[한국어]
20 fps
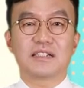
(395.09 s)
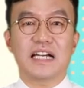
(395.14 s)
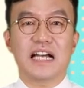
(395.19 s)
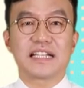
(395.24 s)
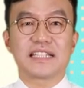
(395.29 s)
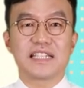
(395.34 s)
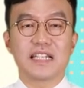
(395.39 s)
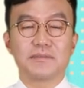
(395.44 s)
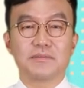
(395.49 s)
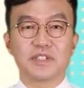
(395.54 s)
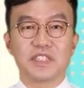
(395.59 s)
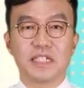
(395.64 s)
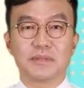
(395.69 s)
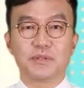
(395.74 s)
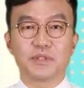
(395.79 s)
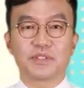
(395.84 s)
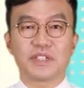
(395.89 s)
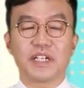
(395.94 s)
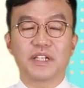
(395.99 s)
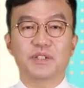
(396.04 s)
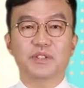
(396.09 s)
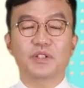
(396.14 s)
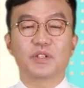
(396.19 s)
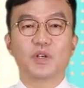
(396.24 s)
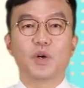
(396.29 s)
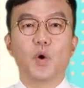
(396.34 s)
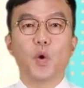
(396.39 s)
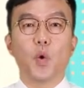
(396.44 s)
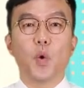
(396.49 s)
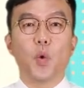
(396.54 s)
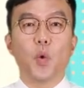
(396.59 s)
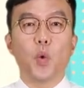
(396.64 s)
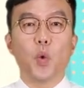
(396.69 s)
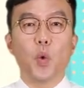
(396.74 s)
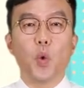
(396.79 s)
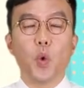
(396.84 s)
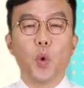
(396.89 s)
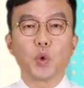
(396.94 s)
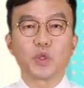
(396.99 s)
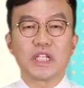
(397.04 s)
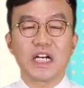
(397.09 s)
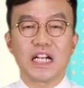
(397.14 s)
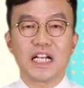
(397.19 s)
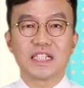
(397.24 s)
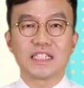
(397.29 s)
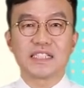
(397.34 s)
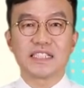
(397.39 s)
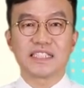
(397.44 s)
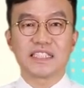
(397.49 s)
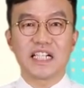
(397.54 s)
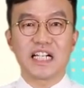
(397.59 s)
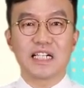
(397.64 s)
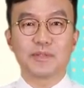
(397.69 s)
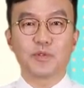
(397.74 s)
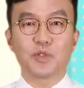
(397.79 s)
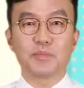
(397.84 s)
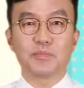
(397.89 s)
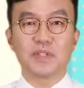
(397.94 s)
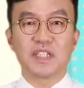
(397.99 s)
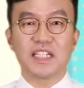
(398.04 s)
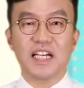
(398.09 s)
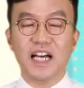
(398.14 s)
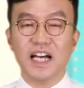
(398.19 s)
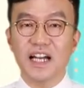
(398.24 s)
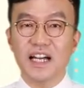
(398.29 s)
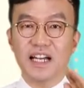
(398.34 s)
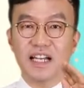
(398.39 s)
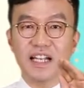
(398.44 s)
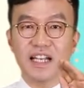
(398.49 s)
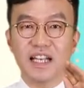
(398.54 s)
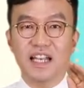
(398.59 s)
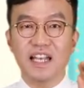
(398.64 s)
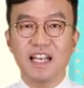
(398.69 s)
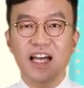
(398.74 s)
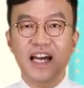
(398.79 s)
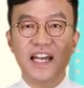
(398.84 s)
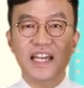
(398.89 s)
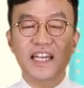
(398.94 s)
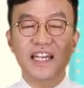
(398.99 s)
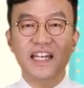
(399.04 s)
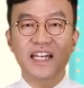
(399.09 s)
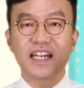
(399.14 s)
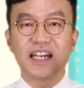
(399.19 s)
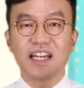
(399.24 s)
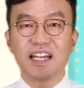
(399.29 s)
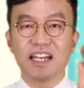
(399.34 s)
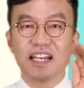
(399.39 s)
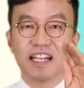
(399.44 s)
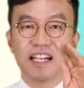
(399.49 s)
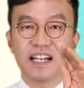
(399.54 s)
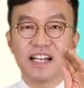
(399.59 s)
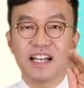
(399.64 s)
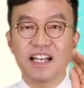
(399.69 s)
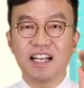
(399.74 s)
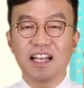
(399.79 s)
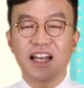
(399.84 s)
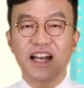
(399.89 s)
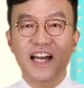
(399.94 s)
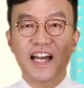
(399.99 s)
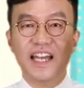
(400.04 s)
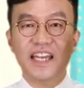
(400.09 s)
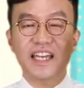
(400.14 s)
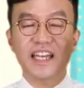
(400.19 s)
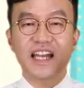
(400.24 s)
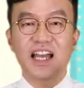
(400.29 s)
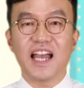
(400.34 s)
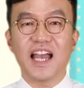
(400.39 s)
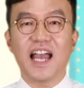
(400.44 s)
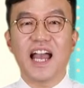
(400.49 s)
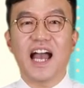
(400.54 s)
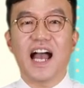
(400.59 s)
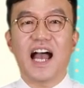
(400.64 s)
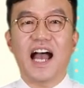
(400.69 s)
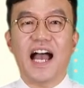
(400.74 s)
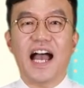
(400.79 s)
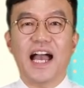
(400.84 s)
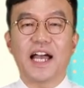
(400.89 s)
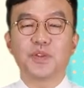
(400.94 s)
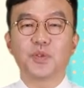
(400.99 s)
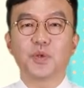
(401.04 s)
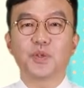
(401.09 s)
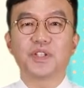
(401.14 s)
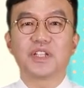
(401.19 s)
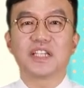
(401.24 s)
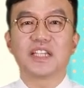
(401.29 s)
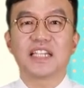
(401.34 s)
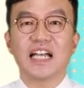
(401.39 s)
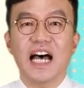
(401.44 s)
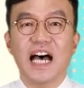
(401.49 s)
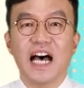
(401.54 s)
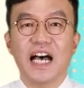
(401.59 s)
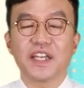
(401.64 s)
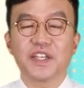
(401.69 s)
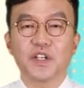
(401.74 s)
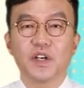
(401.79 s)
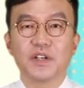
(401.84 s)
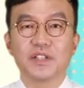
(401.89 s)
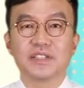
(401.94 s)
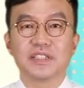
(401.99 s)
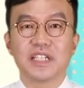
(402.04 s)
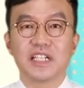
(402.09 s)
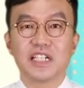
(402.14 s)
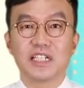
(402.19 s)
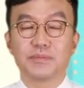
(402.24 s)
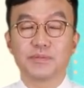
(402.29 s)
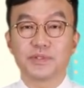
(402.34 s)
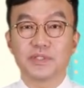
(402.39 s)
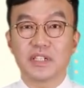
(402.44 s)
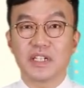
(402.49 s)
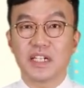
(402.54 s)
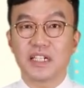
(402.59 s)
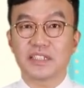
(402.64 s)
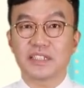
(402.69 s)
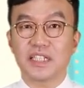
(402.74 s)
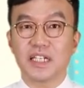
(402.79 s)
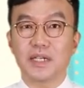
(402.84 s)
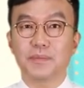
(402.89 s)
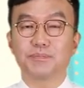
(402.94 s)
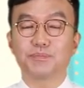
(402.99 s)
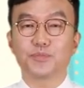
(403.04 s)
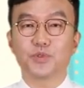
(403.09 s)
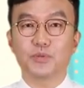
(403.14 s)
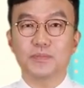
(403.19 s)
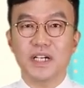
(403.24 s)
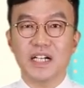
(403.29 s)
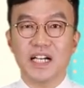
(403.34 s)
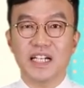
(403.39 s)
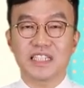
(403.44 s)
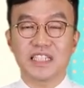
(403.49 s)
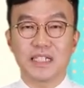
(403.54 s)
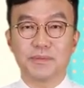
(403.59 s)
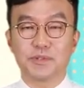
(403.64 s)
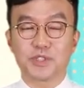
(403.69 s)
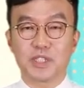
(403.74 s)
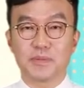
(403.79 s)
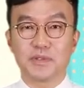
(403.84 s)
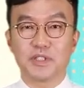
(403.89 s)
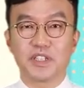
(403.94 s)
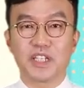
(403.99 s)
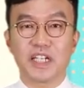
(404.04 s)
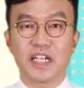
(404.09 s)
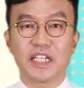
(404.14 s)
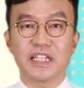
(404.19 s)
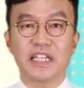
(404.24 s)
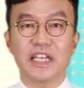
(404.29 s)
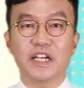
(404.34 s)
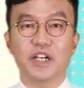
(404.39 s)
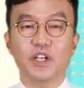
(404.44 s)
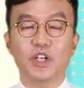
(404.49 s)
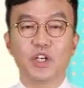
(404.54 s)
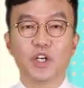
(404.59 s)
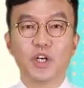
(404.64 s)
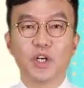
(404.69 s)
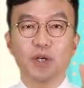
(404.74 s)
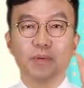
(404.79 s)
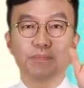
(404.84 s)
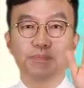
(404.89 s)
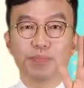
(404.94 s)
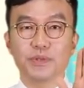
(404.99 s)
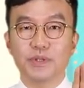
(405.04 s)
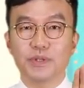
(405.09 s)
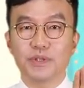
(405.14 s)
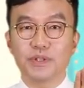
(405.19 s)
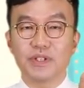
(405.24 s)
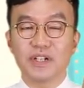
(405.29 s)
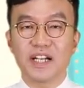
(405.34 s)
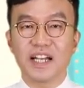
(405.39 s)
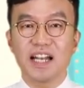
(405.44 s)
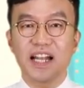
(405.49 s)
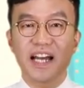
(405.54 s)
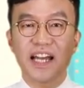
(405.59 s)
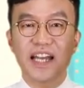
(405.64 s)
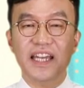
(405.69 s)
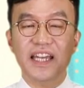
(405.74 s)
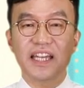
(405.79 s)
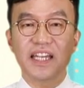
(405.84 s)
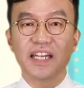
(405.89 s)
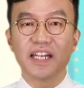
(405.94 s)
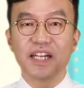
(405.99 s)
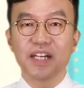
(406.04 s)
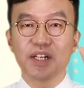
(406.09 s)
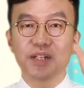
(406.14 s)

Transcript: 그럼 같이 한번 해볼게요. 오다란 글자가 보입니다. 라이, 라이. 안 온다. 현재를 부정할 때뿜만 갖다 붙이면 되겠네요. 볼 라이,